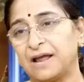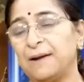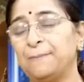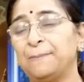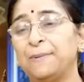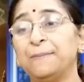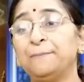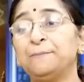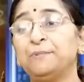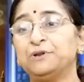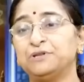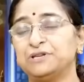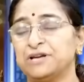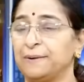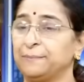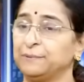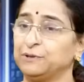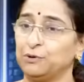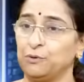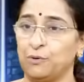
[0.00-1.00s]
ఆ పెంపుడు
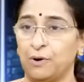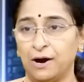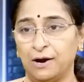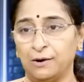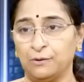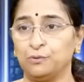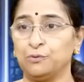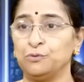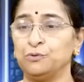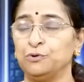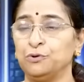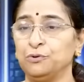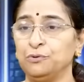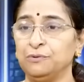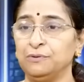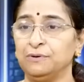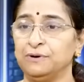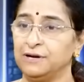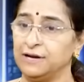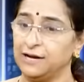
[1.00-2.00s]
చేపతో ఆడుకుంటూ
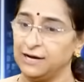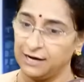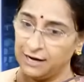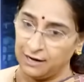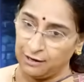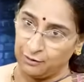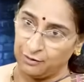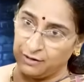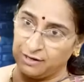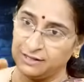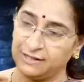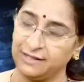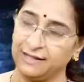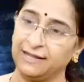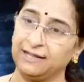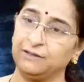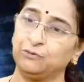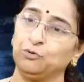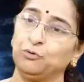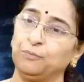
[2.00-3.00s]
నీళ్ళల్లోకి
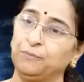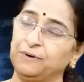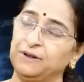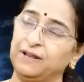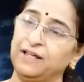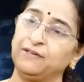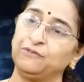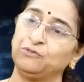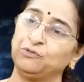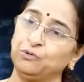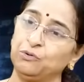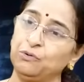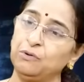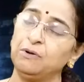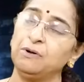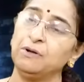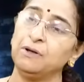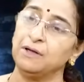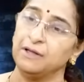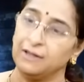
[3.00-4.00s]
దిగుతూ లేస్తూ
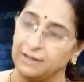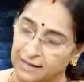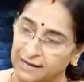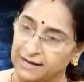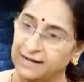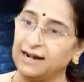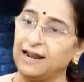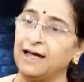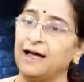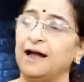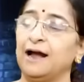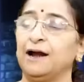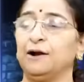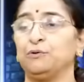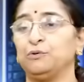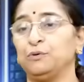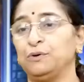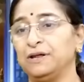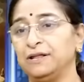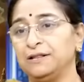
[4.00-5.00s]
ఇక్కడ
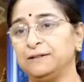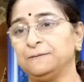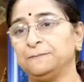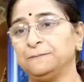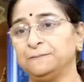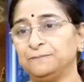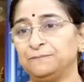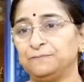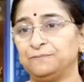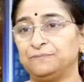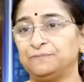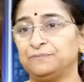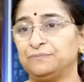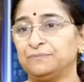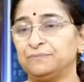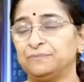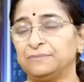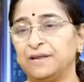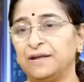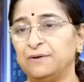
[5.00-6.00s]
ఆడుకునేది
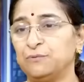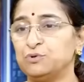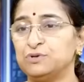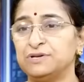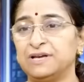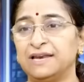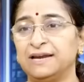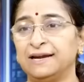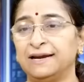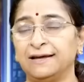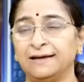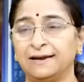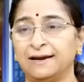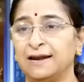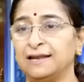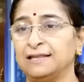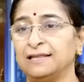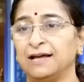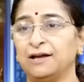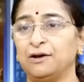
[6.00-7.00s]
ఈ ఉజ్జయిని
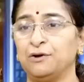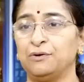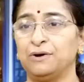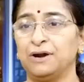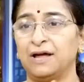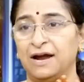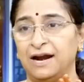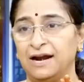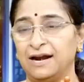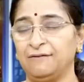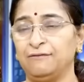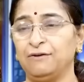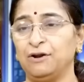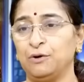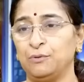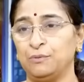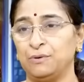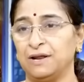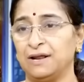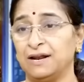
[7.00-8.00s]
నగరానికి దగ్గరున్న
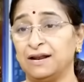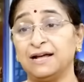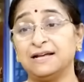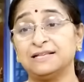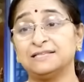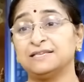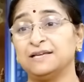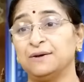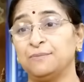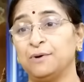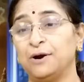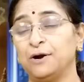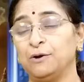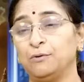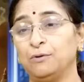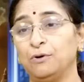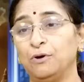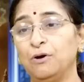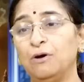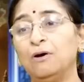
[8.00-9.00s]
అడవిలో ఉన్న రహస్యం
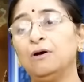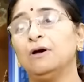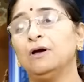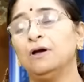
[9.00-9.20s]
అడుగులో